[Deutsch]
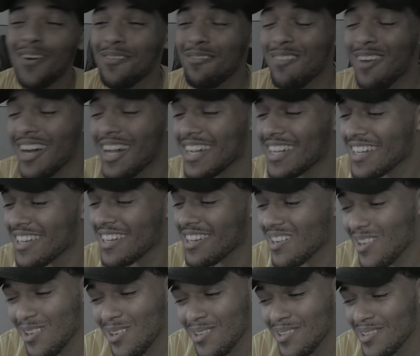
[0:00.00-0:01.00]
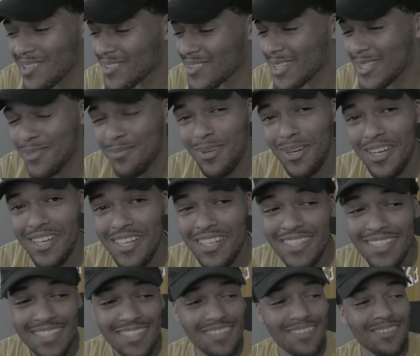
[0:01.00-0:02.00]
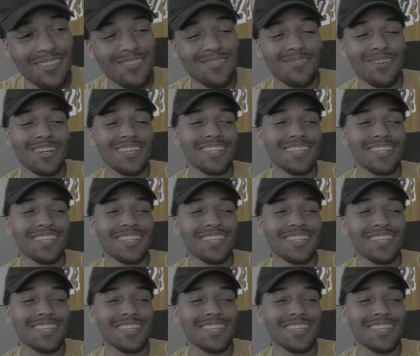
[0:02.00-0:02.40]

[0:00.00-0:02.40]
mein Gott, was mache ich? Oh mein